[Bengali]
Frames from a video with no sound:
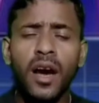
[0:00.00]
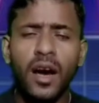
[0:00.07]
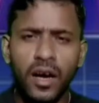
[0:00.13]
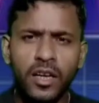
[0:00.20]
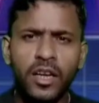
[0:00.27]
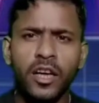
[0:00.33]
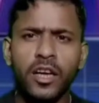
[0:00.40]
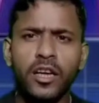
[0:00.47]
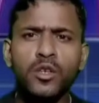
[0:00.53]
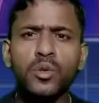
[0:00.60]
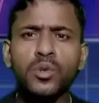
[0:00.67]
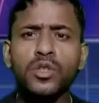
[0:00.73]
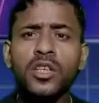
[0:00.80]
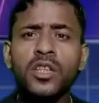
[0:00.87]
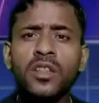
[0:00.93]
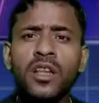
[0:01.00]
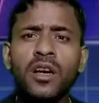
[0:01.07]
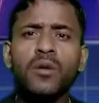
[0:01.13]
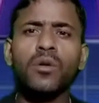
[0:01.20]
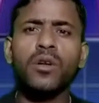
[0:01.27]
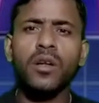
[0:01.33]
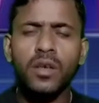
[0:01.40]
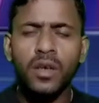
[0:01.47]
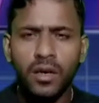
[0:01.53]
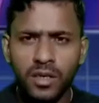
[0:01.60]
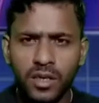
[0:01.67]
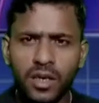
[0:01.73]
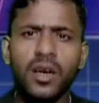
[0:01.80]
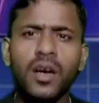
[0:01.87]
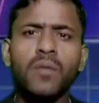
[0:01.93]
আগে একটু চিন্তা করে
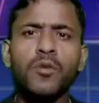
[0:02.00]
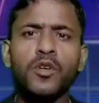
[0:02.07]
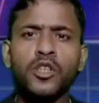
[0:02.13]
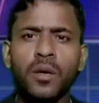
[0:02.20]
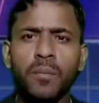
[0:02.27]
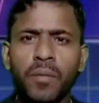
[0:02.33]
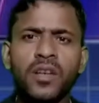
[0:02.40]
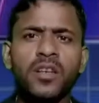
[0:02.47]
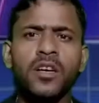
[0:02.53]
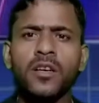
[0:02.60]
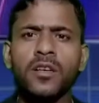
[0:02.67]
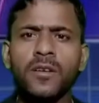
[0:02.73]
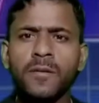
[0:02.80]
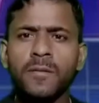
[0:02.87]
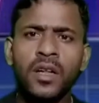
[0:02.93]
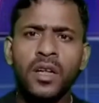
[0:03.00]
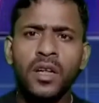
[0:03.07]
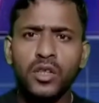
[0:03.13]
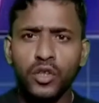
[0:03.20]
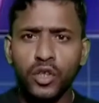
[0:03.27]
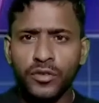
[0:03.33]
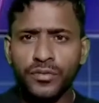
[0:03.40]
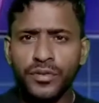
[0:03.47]
টাকা পয়সা পাঠান তো এই